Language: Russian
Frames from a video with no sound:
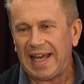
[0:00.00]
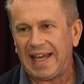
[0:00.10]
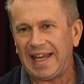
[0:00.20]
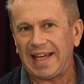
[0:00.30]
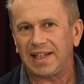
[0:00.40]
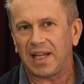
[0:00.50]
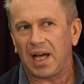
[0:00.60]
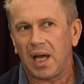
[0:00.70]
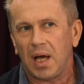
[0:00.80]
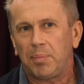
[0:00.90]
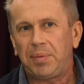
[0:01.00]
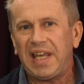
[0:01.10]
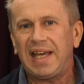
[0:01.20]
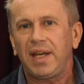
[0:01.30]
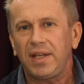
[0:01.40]
И это
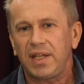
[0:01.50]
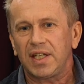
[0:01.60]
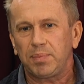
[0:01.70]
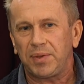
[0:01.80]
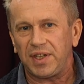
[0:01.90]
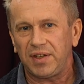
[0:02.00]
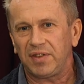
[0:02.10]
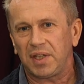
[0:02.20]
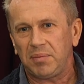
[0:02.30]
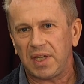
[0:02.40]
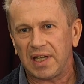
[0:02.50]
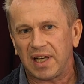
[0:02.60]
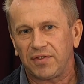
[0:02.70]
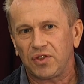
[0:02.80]
приоритет спортивных медиков.